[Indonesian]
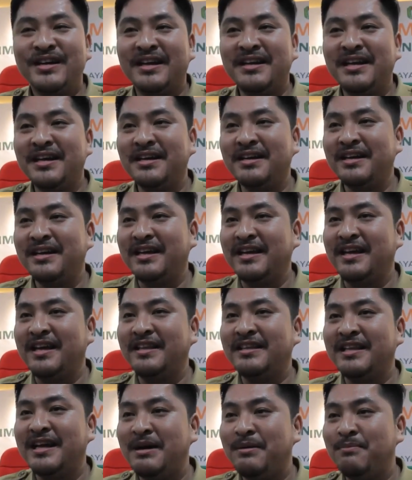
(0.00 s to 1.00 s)
karena
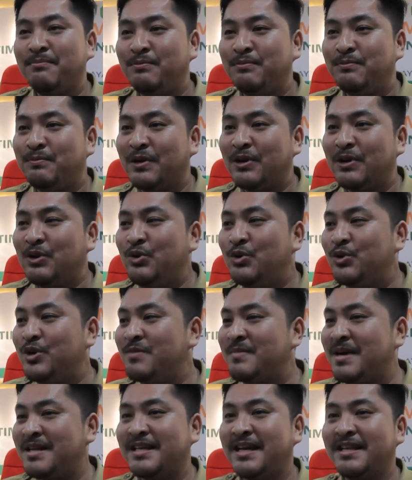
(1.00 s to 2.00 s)
kita perlu
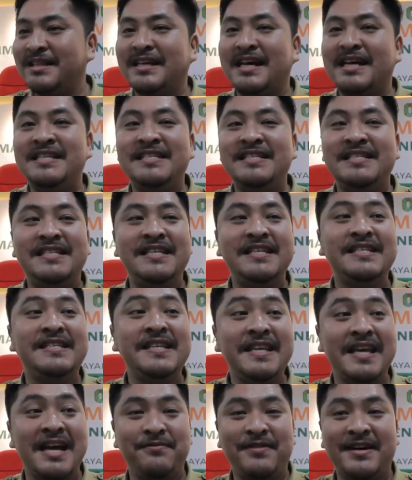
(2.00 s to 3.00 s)
di masa
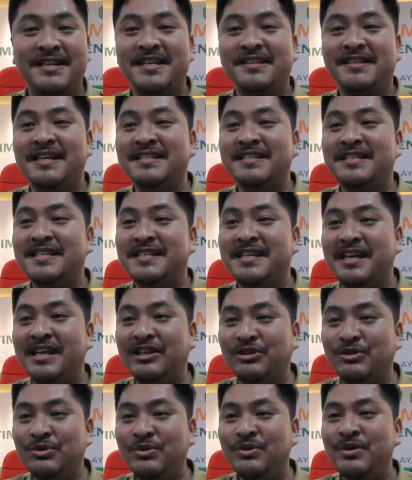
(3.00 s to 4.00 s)
transisi ya fase
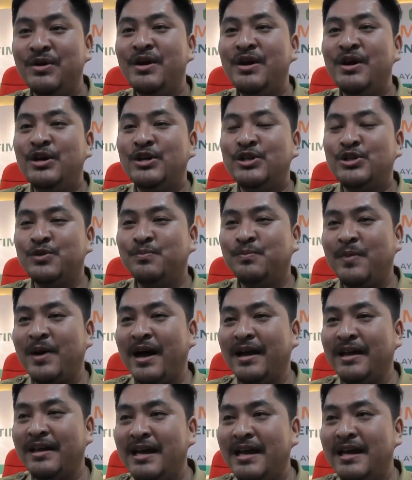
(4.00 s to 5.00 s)
transisi itu
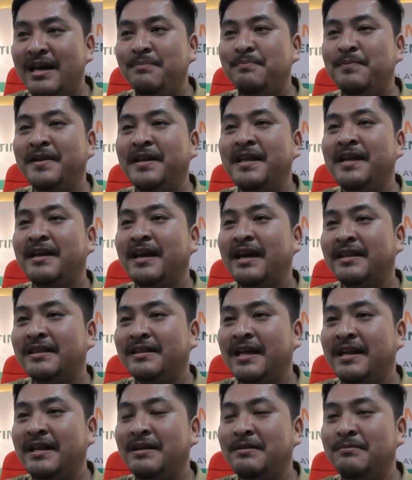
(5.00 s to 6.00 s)
supaya
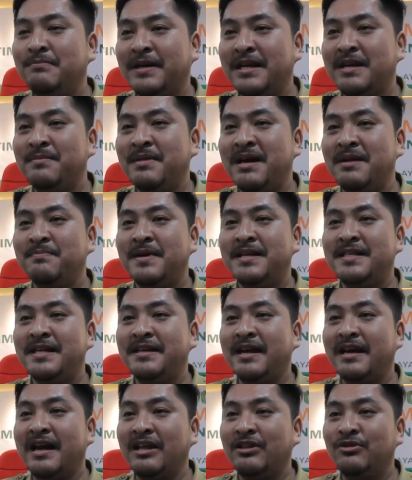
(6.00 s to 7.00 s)
peningkatan penerimaan
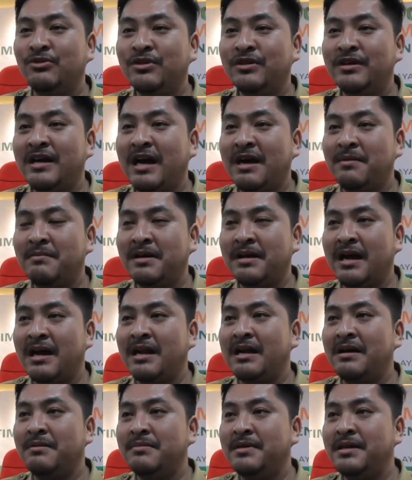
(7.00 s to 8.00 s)
pajak daerah itu nggak
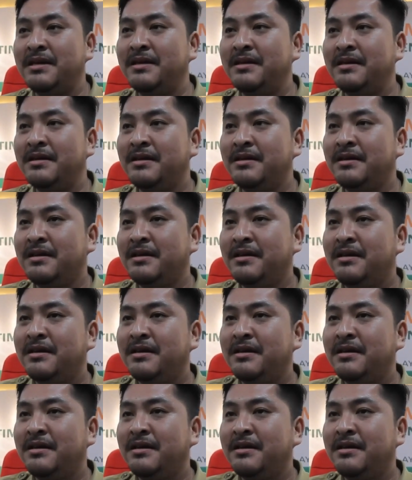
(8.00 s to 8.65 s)
mengalami